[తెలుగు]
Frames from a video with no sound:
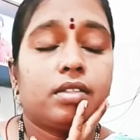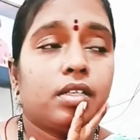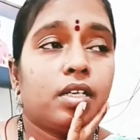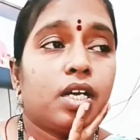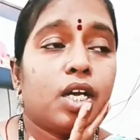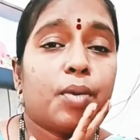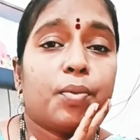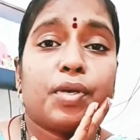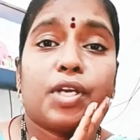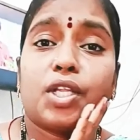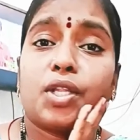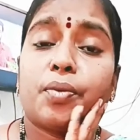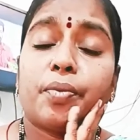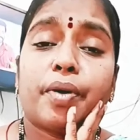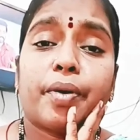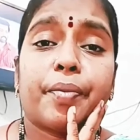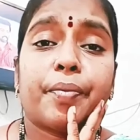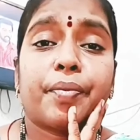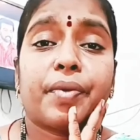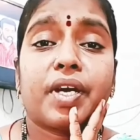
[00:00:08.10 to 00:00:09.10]
ఏం లేదు
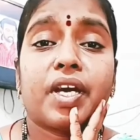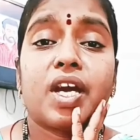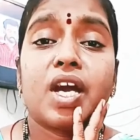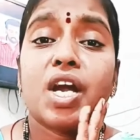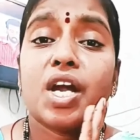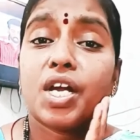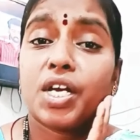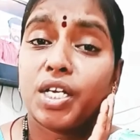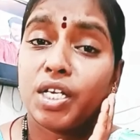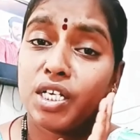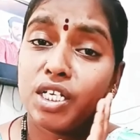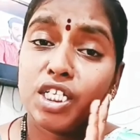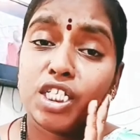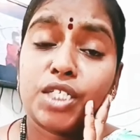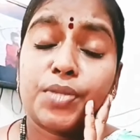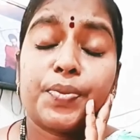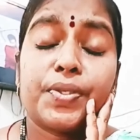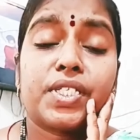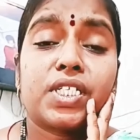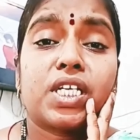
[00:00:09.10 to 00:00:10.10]

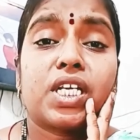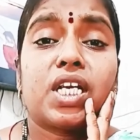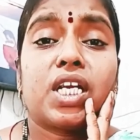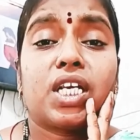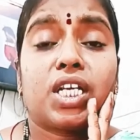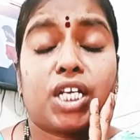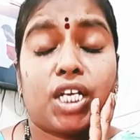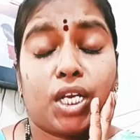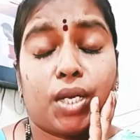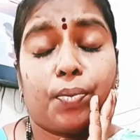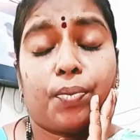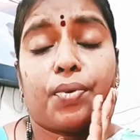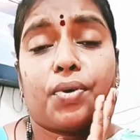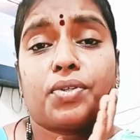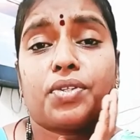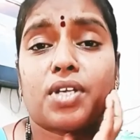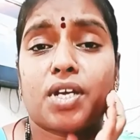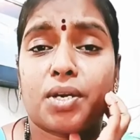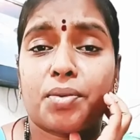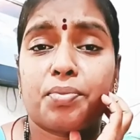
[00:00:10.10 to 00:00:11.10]
డిప్రెషన్ లోకి
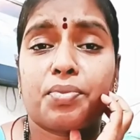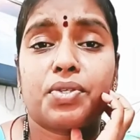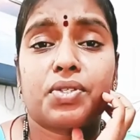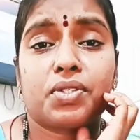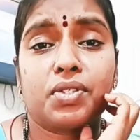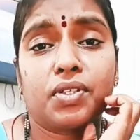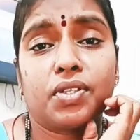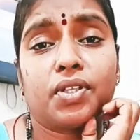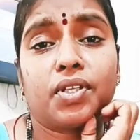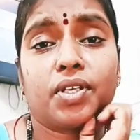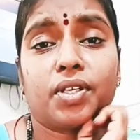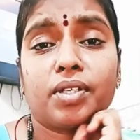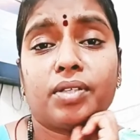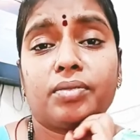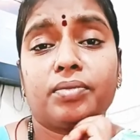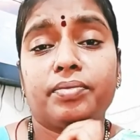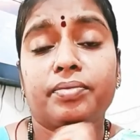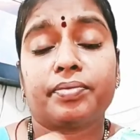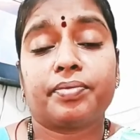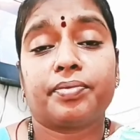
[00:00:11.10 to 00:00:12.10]
వెళ్ళిపోతా
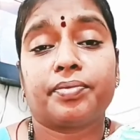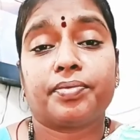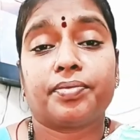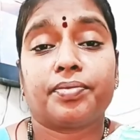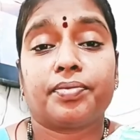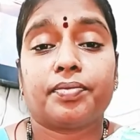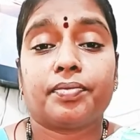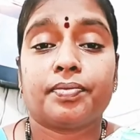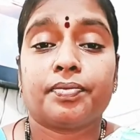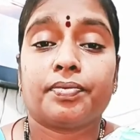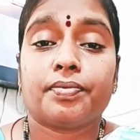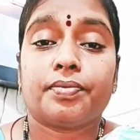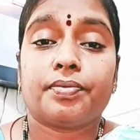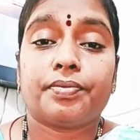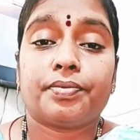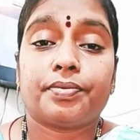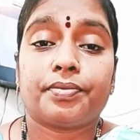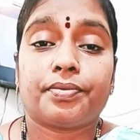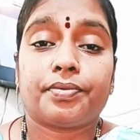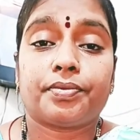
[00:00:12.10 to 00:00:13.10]
అనిపిస్తుంది ఏడి
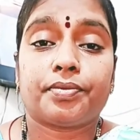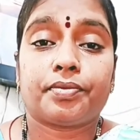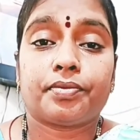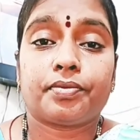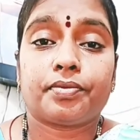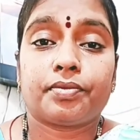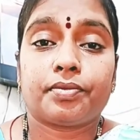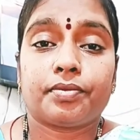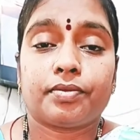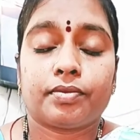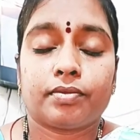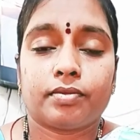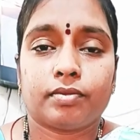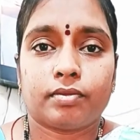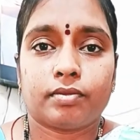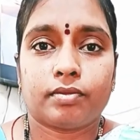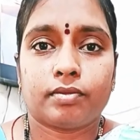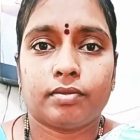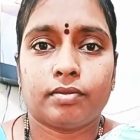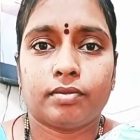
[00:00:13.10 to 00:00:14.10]
లేదు
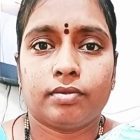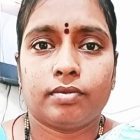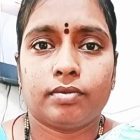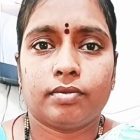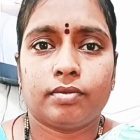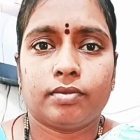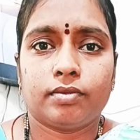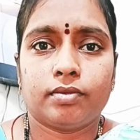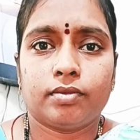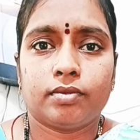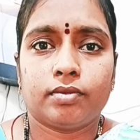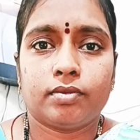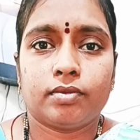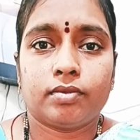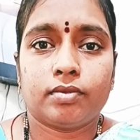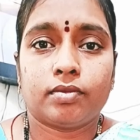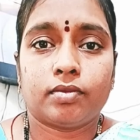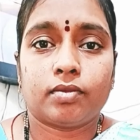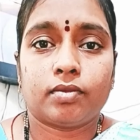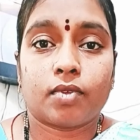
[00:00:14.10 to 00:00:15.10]
సప్పుడు చేయక
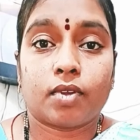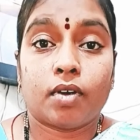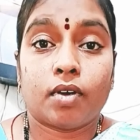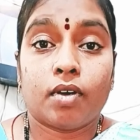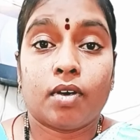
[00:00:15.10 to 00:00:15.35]
ఇంట్లోనే కూసో